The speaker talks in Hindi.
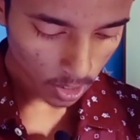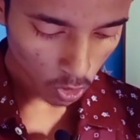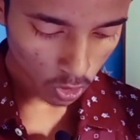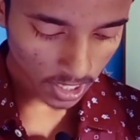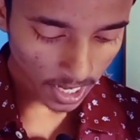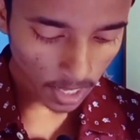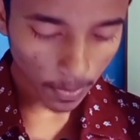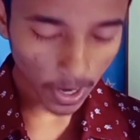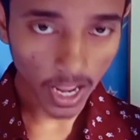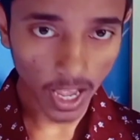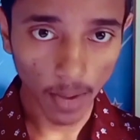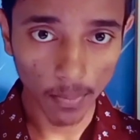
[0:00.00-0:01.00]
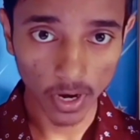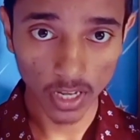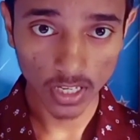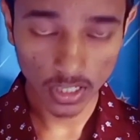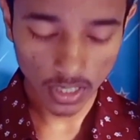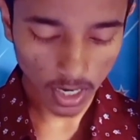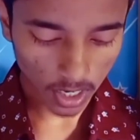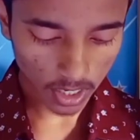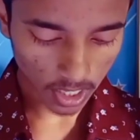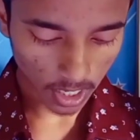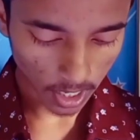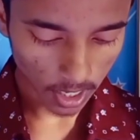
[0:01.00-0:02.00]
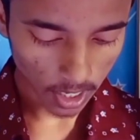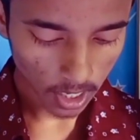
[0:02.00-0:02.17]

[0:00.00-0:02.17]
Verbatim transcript: तो चलिए पहले हम रजिस्टर करते हैं